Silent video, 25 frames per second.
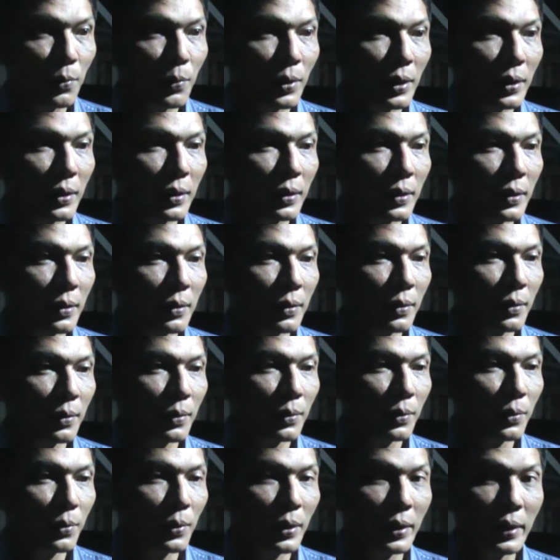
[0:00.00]
keluar
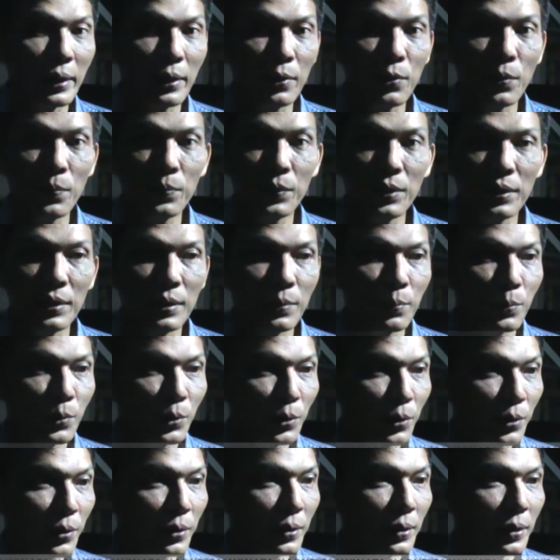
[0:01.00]
protekom
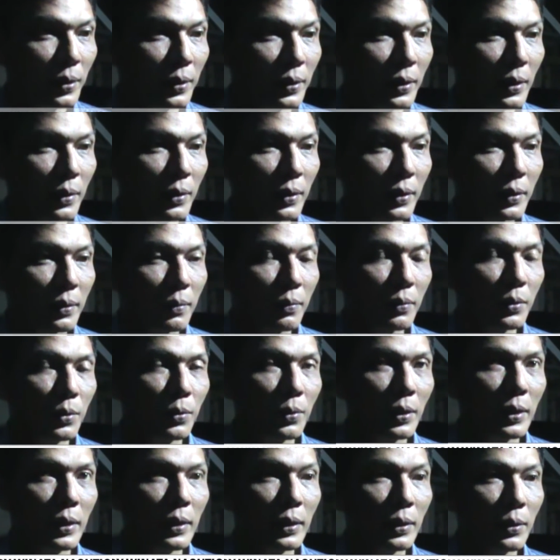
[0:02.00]
tersebut dan
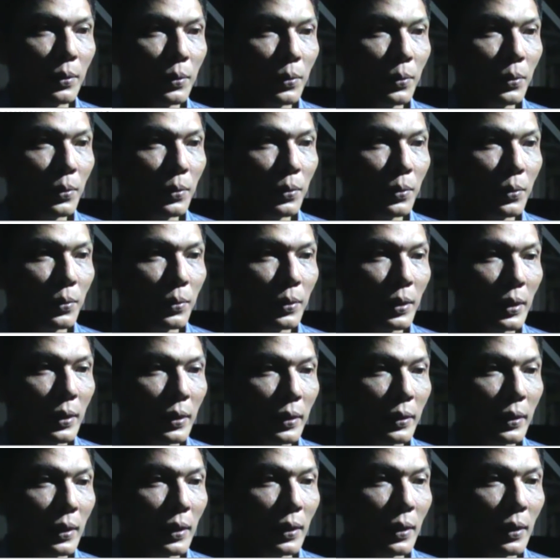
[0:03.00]
surat itu sudah
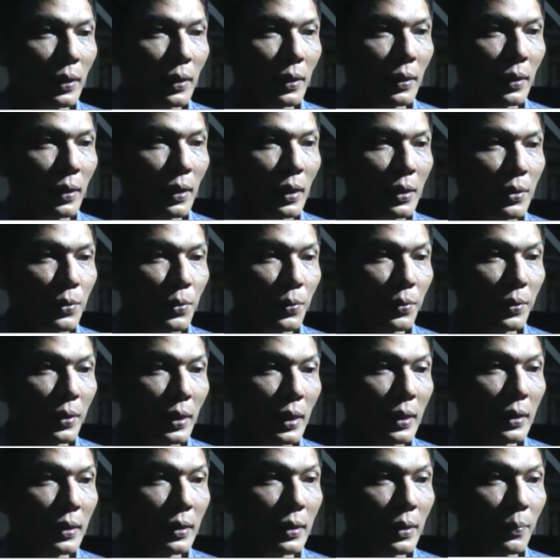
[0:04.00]
kita
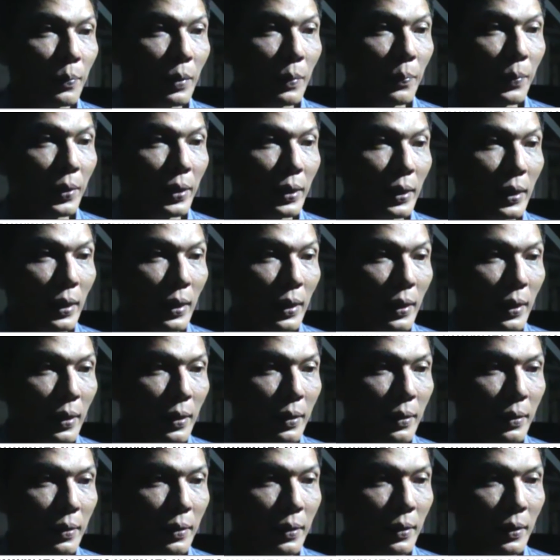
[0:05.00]
lanjutkan ke PPK
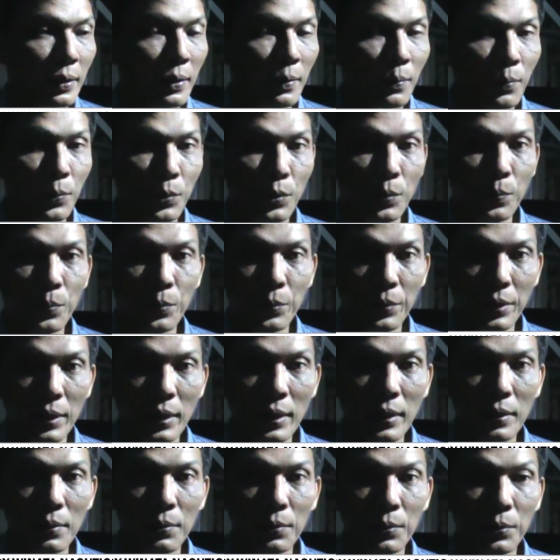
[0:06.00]
Murung
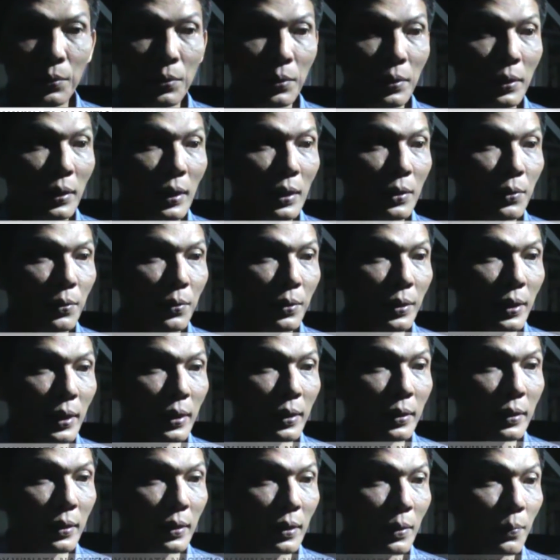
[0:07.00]
Pudak untuk dilanjutkan
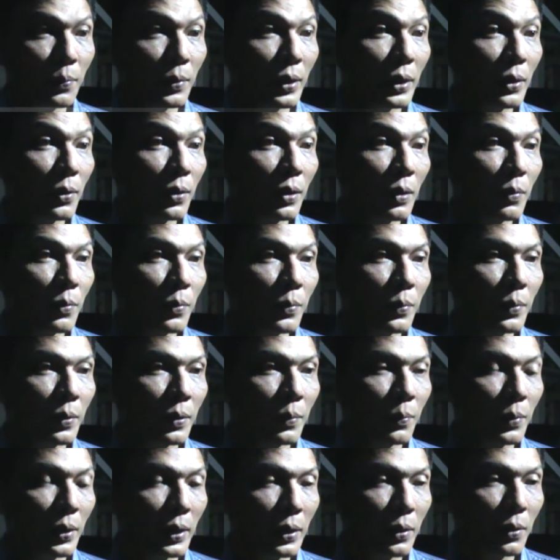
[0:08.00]
ke pleno
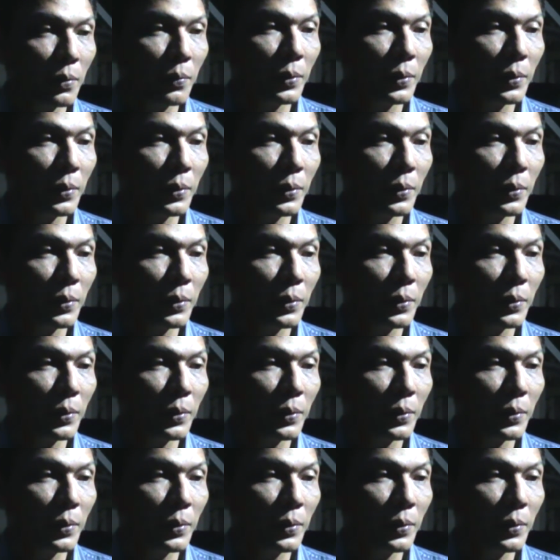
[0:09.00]
pleno